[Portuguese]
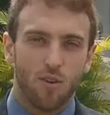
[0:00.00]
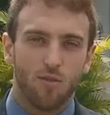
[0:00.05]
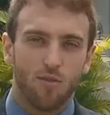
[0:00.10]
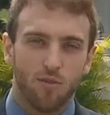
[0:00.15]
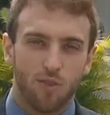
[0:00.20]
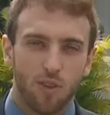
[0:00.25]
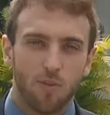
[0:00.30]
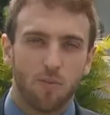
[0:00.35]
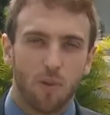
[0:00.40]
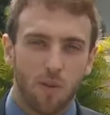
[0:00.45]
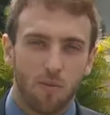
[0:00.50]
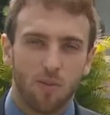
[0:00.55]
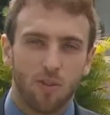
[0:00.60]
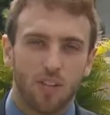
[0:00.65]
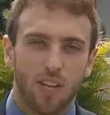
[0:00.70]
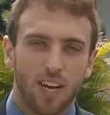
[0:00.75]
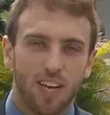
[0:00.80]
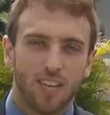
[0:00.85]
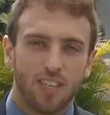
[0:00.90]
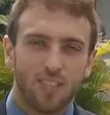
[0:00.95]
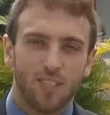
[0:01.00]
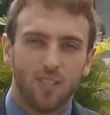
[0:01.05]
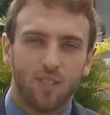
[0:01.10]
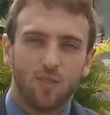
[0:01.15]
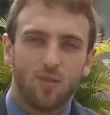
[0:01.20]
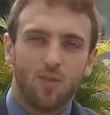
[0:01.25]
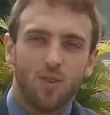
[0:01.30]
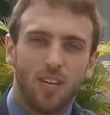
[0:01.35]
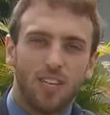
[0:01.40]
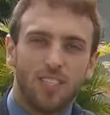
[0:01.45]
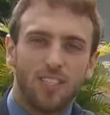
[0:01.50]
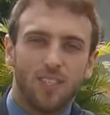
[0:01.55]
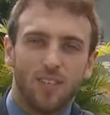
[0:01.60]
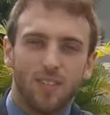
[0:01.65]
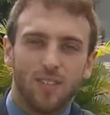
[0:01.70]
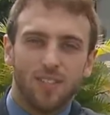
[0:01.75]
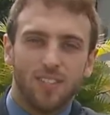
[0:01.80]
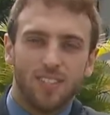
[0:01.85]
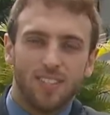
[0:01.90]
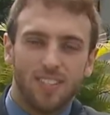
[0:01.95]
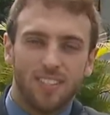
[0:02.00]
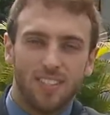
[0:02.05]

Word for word: Eu vim para mudar essa situação.